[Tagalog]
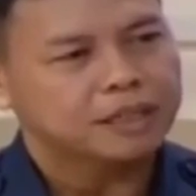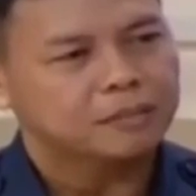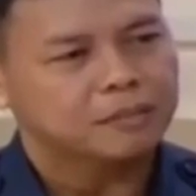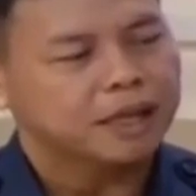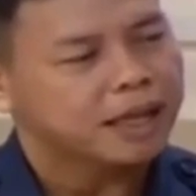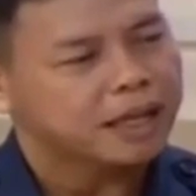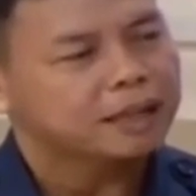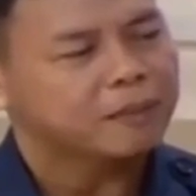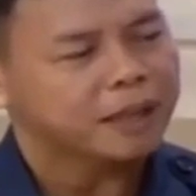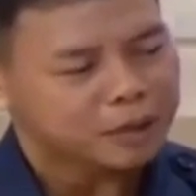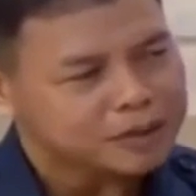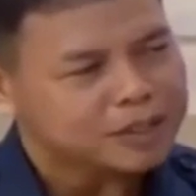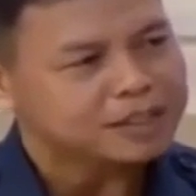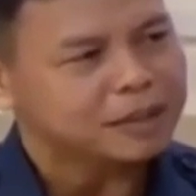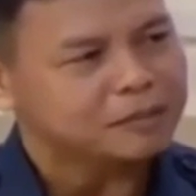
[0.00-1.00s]
konsensya, maliit,
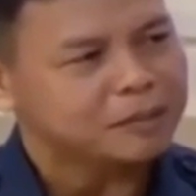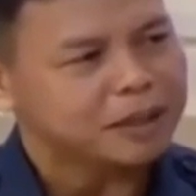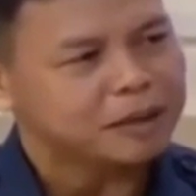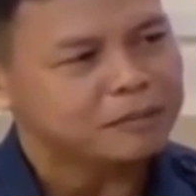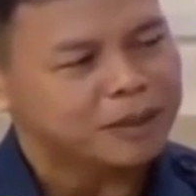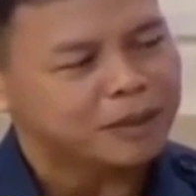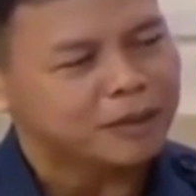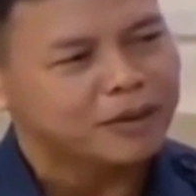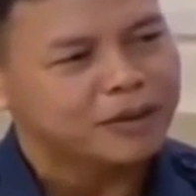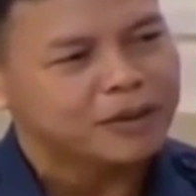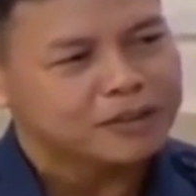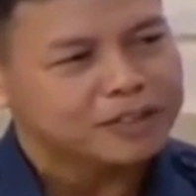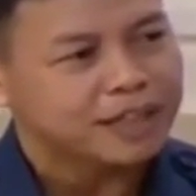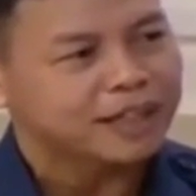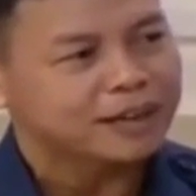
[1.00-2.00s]
may konsensya pa rin, pero
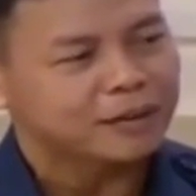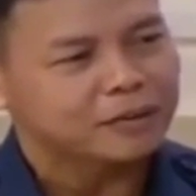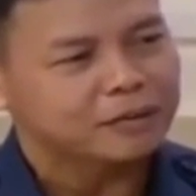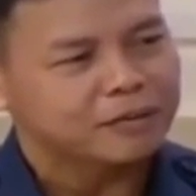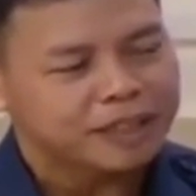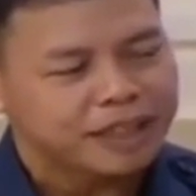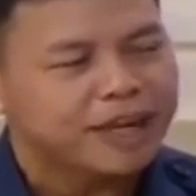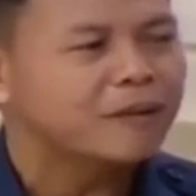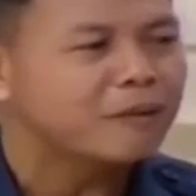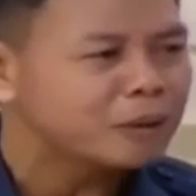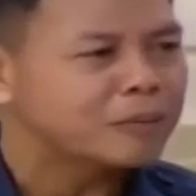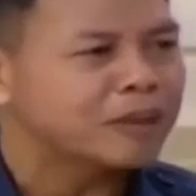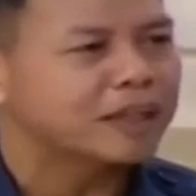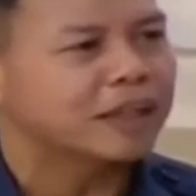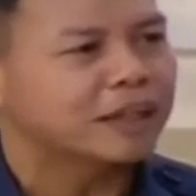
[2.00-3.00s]
sa ganun,
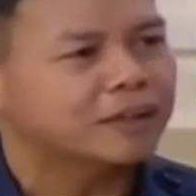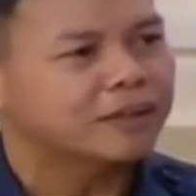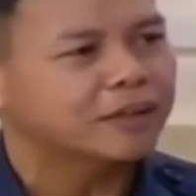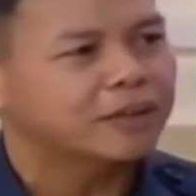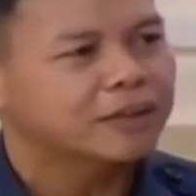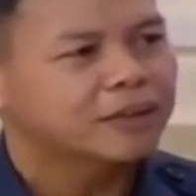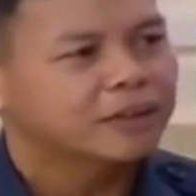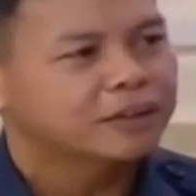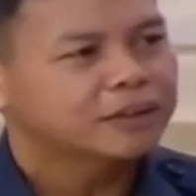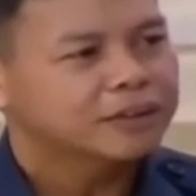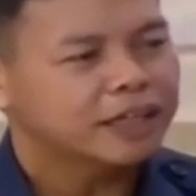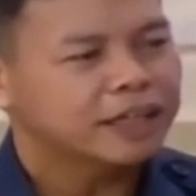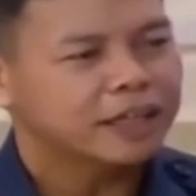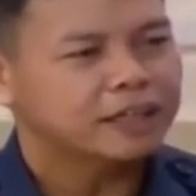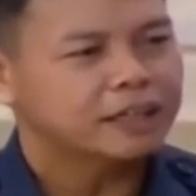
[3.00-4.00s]
idinawit pa rin ako.
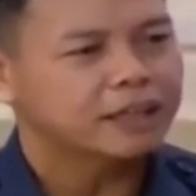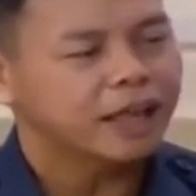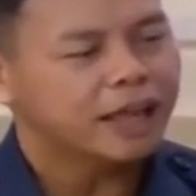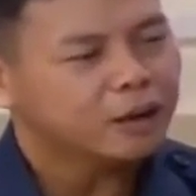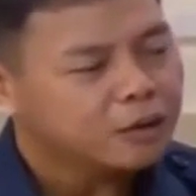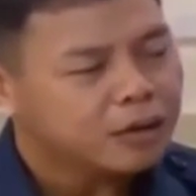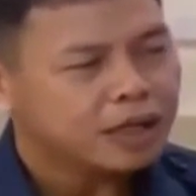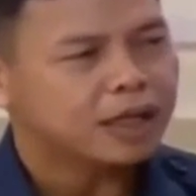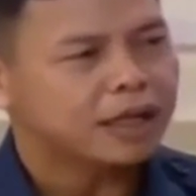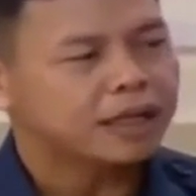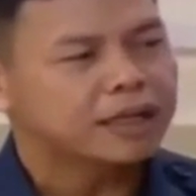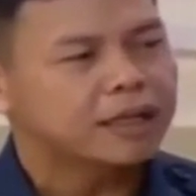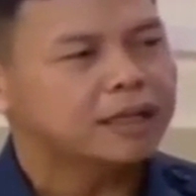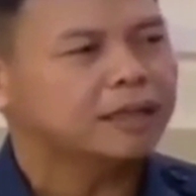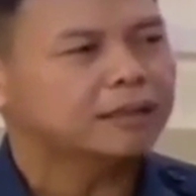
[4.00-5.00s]
Sa, lalo na na
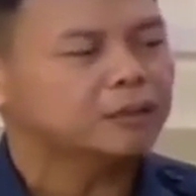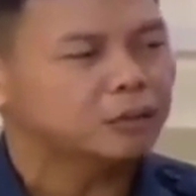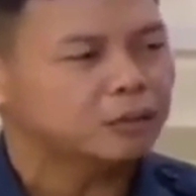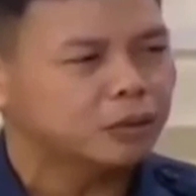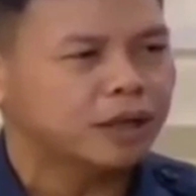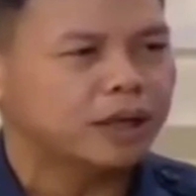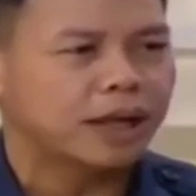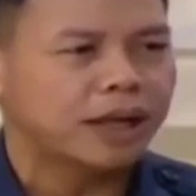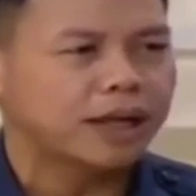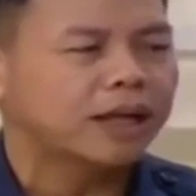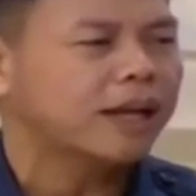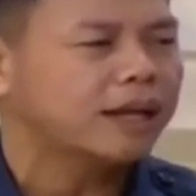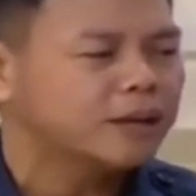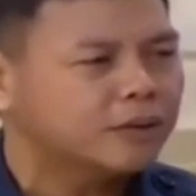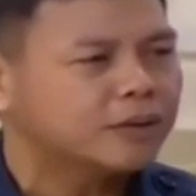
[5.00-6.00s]
hindi katotohanan,
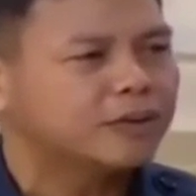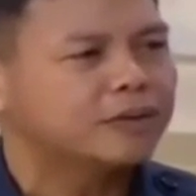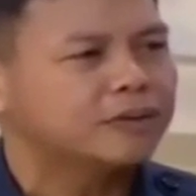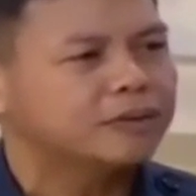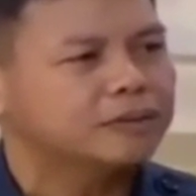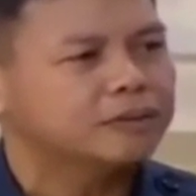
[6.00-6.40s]
ang layo.